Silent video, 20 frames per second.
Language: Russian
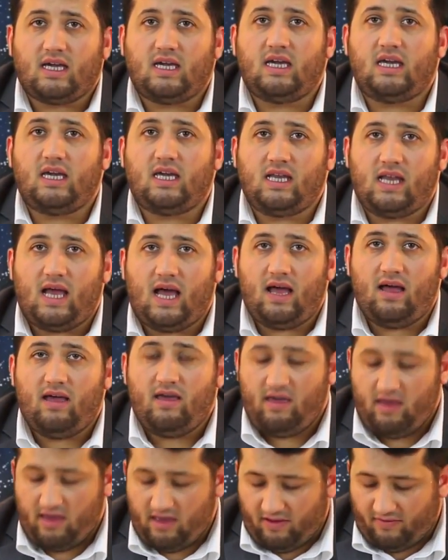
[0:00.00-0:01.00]

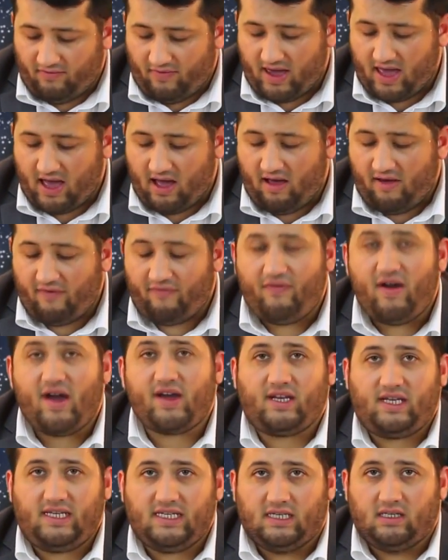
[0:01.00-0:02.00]
или ферей,
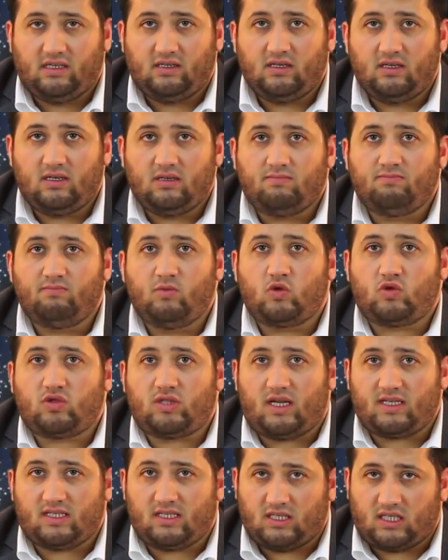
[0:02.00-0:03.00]
как мед
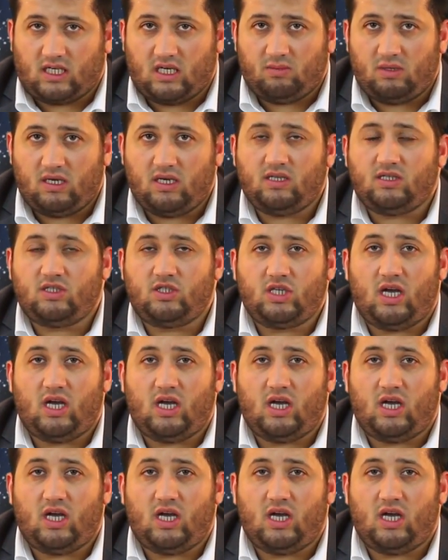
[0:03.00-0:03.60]
муттасль.